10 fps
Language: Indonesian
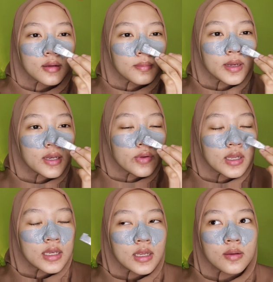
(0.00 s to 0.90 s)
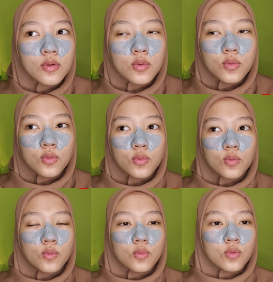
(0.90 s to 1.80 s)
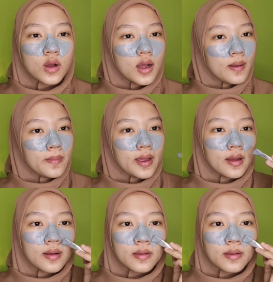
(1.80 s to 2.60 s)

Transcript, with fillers: by the way ini apa ya